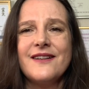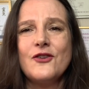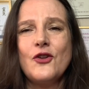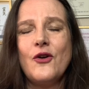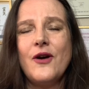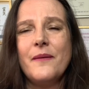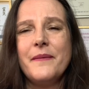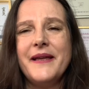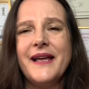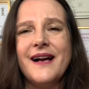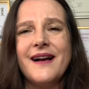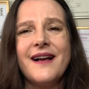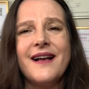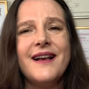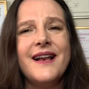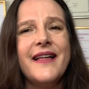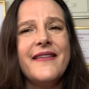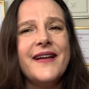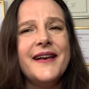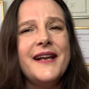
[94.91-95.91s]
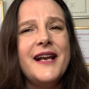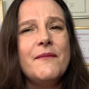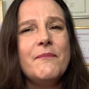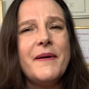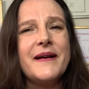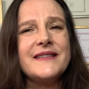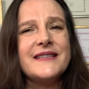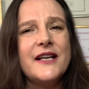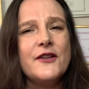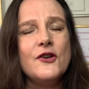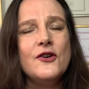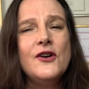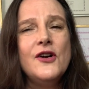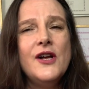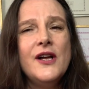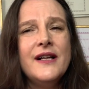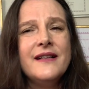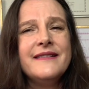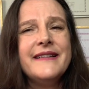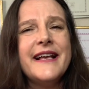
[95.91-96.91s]
todavía anclada en el pasado
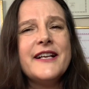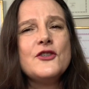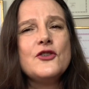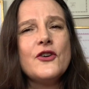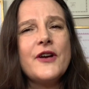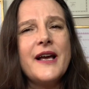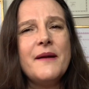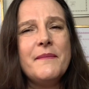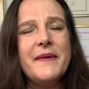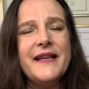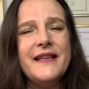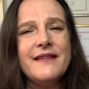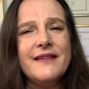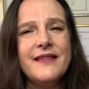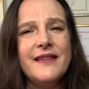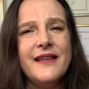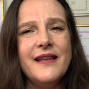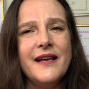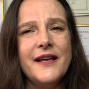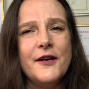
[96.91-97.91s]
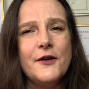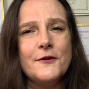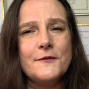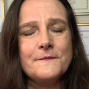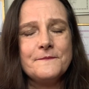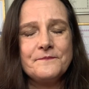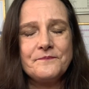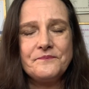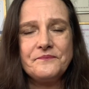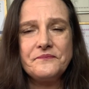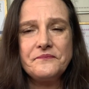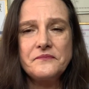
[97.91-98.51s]
de eso que me hicieron.